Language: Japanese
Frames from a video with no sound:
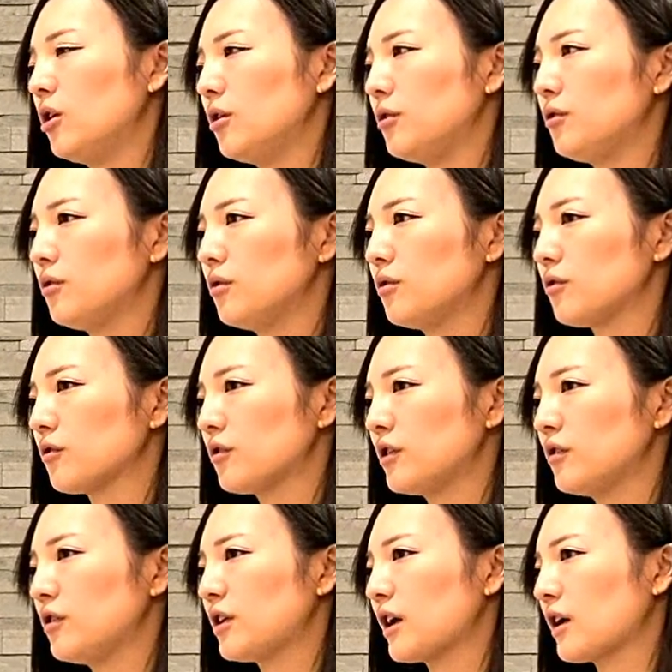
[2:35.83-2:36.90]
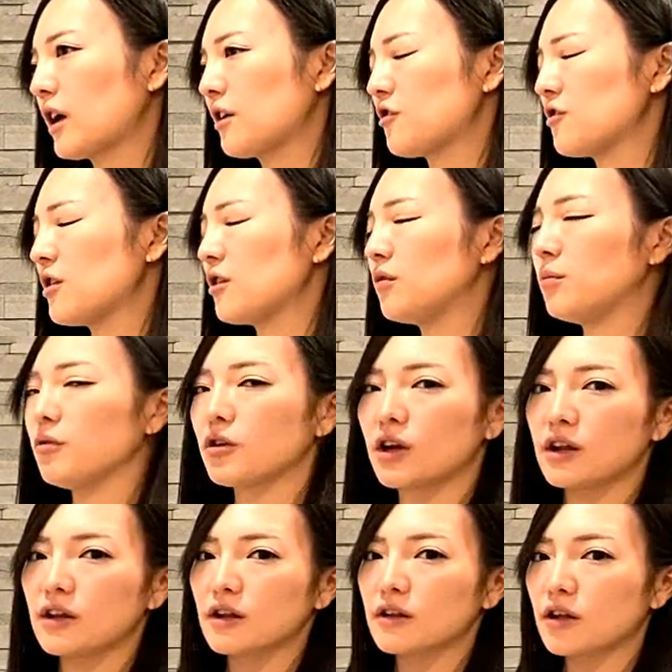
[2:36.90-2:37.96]
いうそういった価値のある物
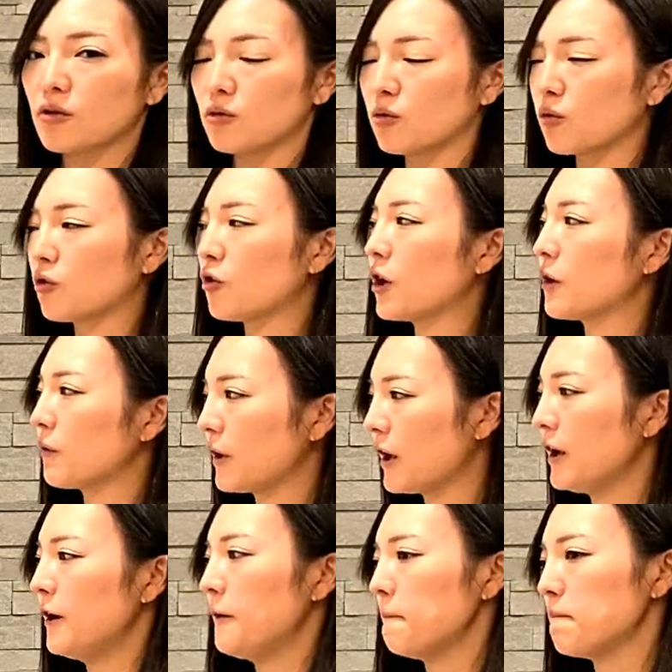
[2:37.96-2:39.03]
件だったということなので、